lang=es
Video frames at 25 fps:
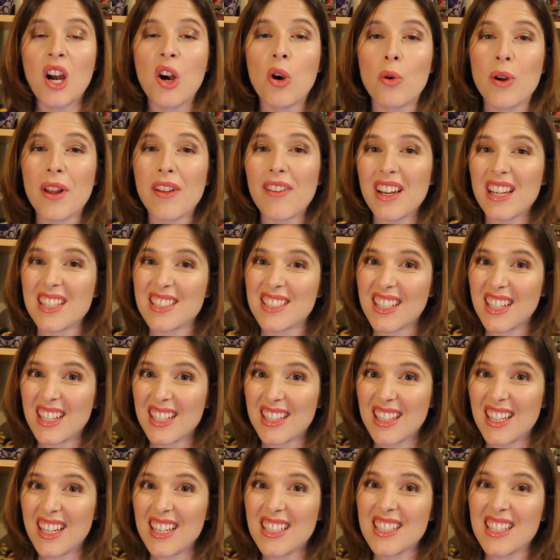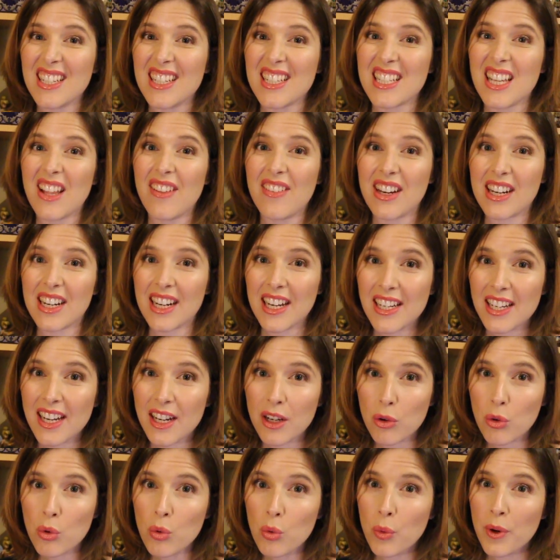Una de las cartas es la de
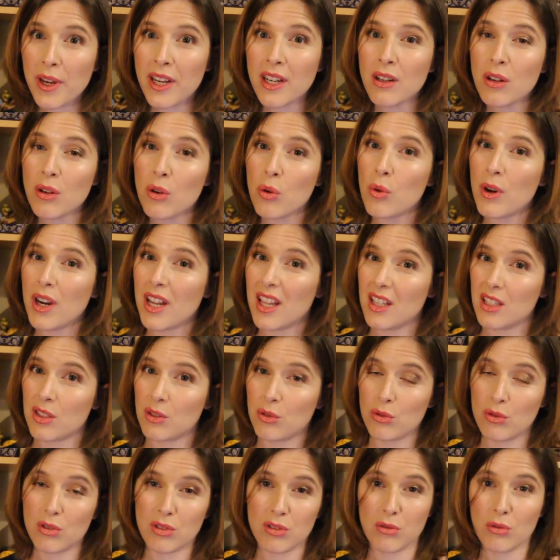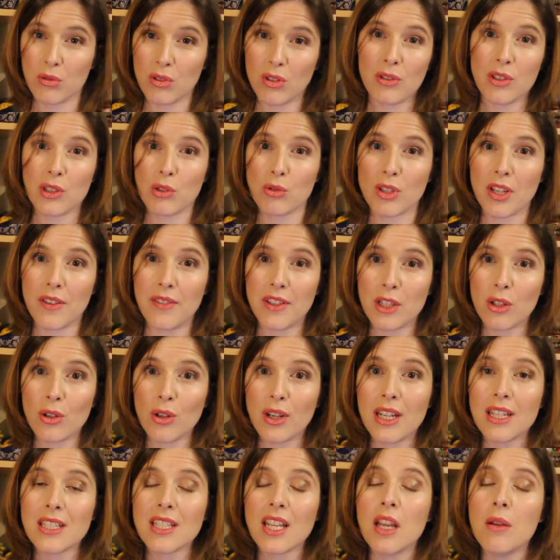Rainer Unwin, de sus, uno de sus
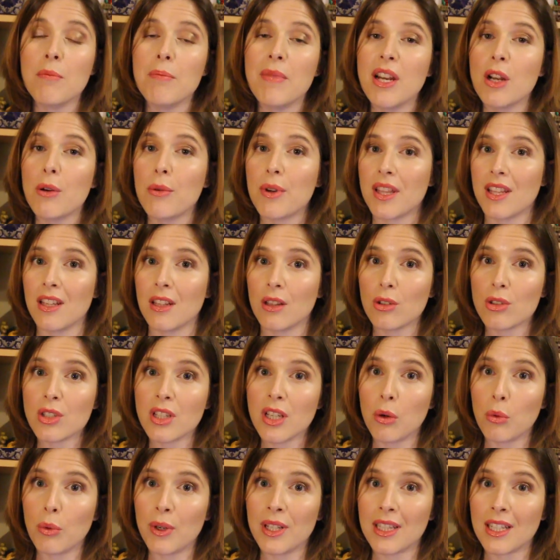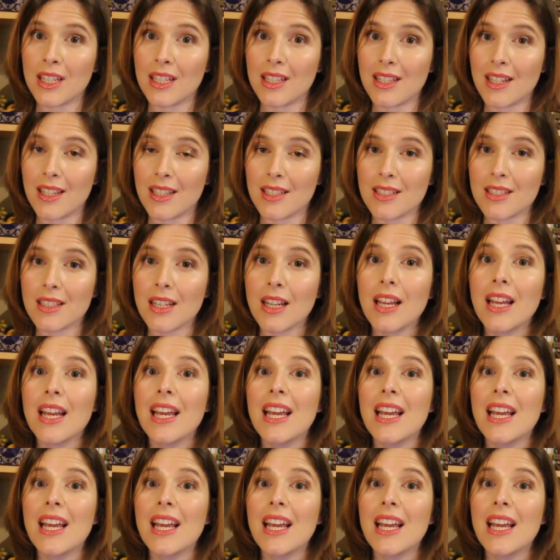editores, en 1953.